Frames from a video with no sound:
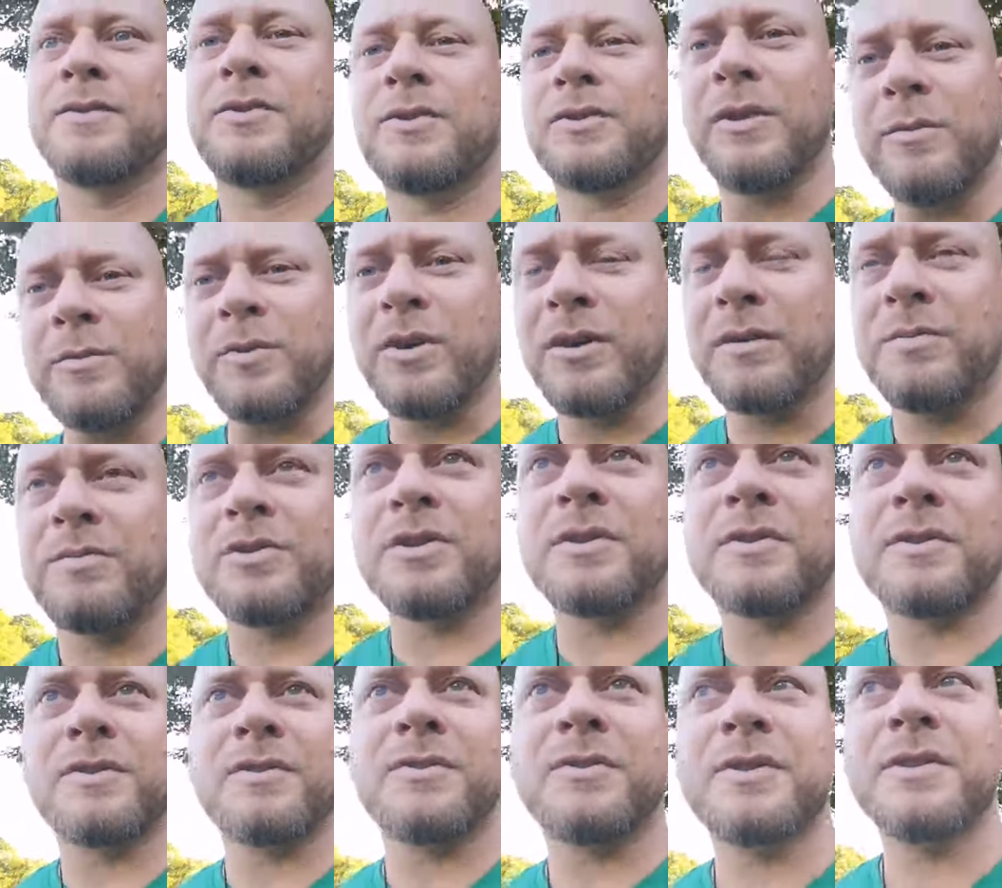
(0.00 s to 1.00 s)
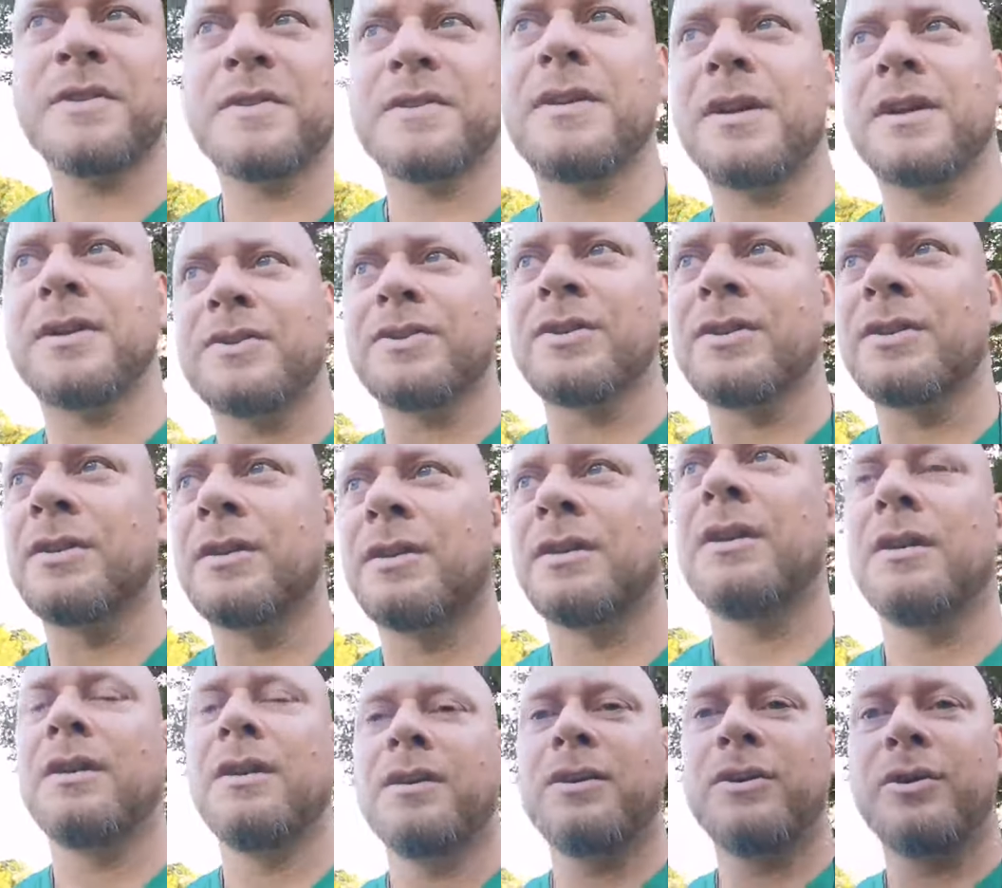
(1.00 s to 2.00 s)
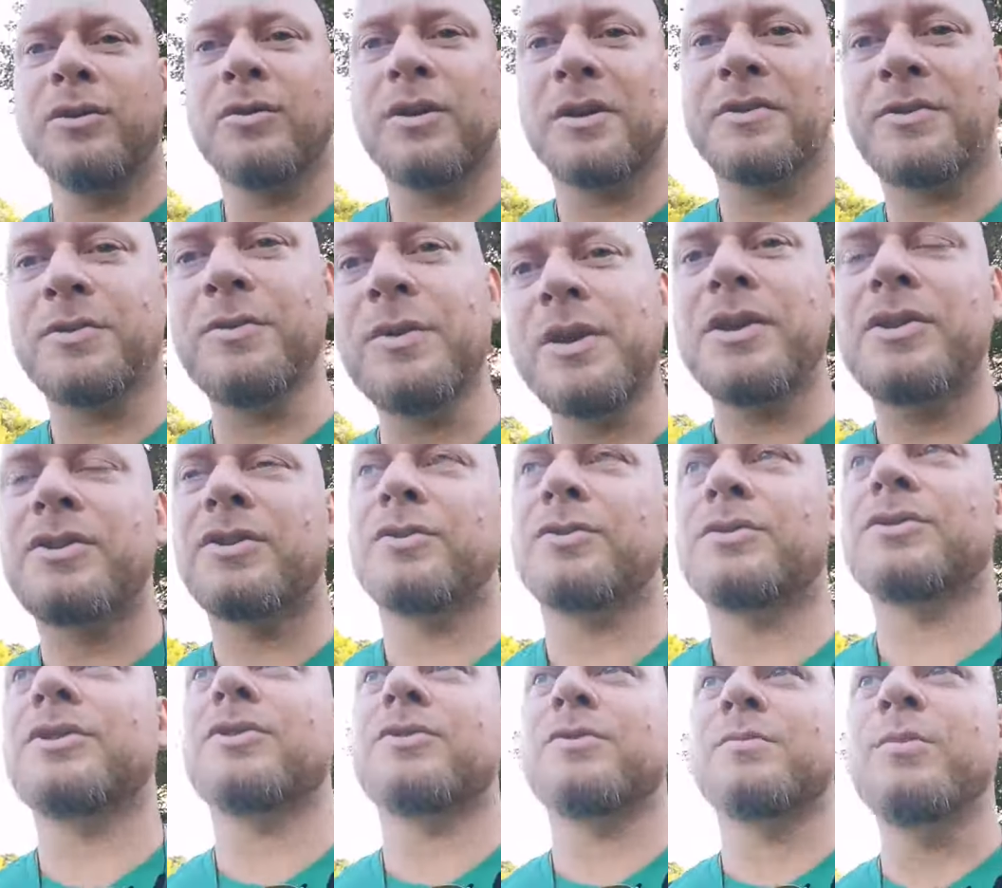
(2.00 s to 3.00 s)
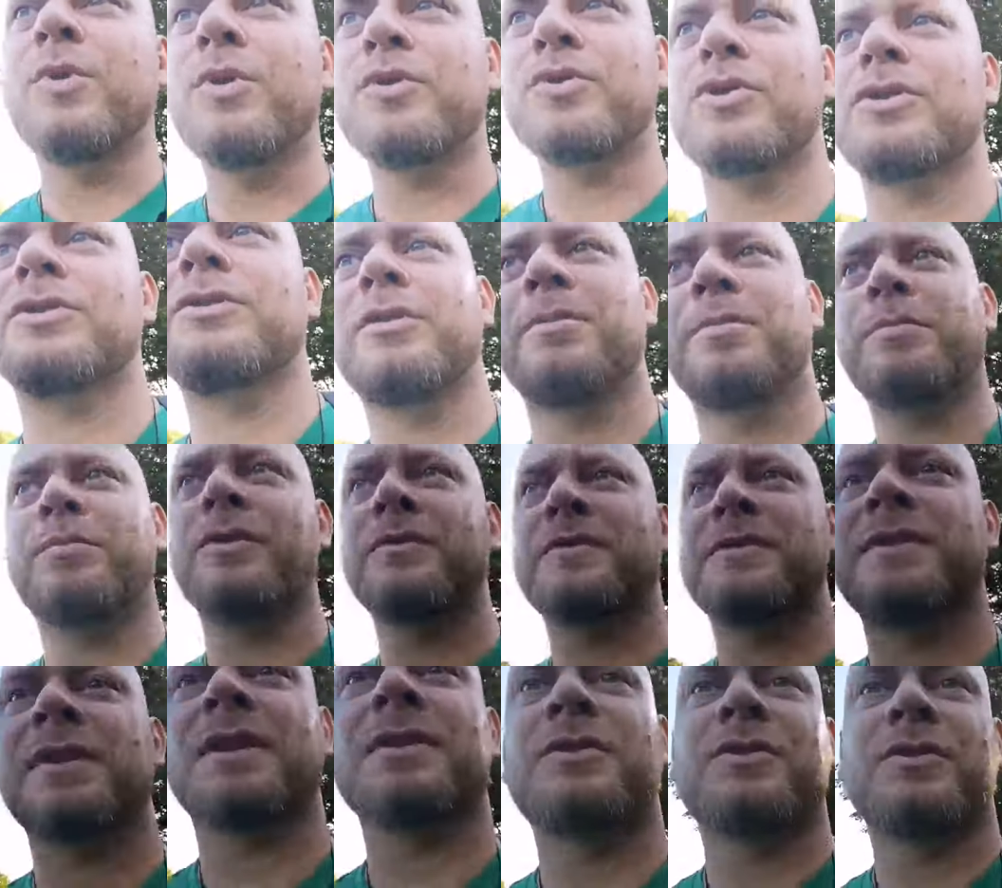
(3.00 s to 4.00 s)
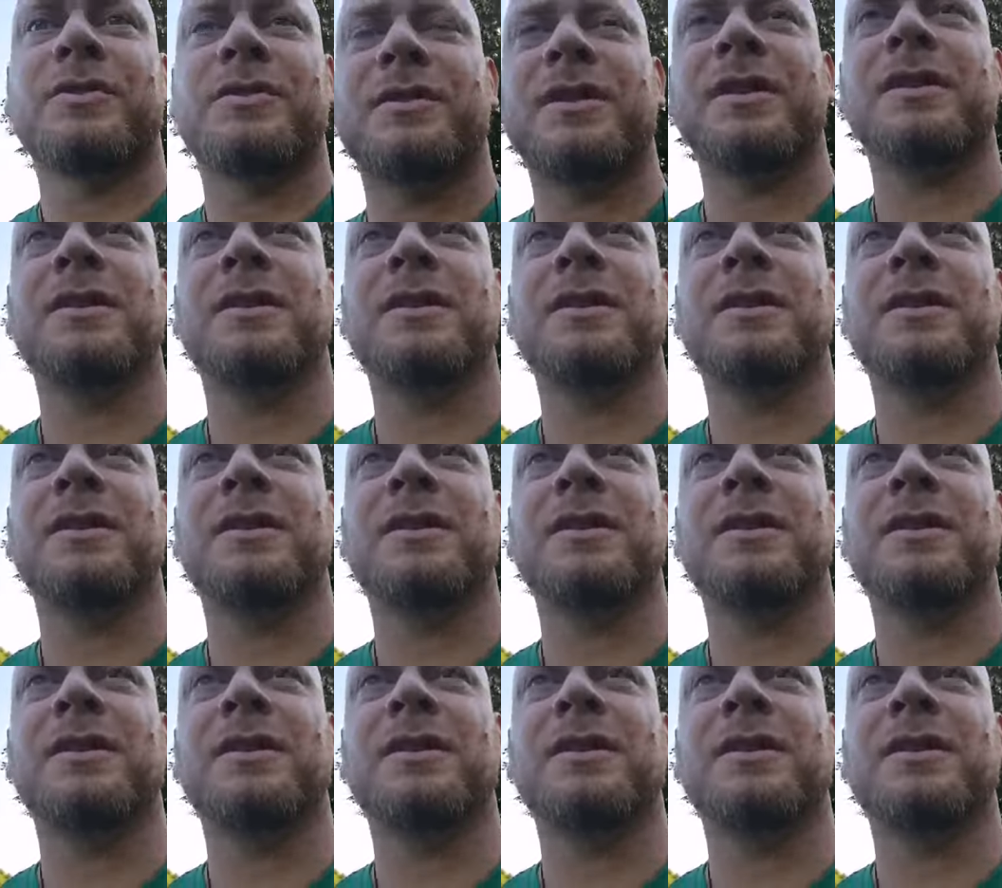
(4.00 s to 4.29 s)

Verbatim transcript: Co mogę przez to zyskać? I okazuje się, chociaż może to powstać z